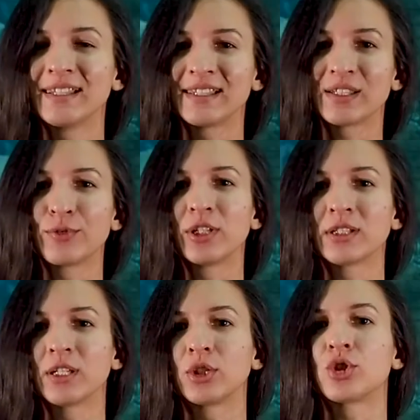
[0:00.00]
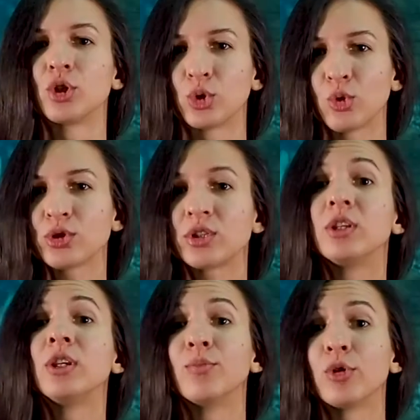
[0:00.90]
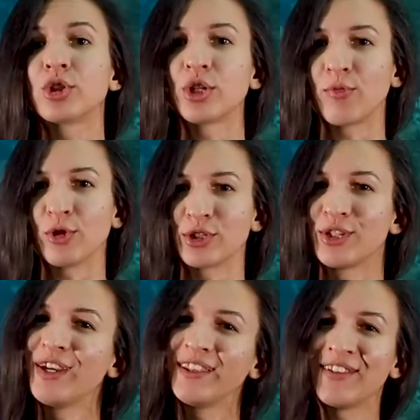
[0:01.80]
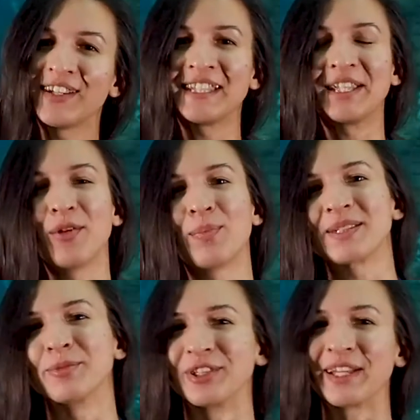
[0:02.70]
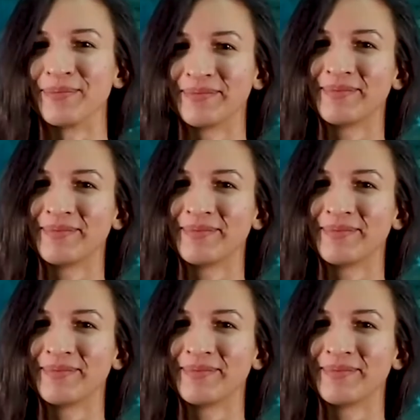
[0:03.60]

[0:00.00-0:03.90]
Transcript: за свой достаточно толстый и мощный хвост. Давайте на него посмотрим.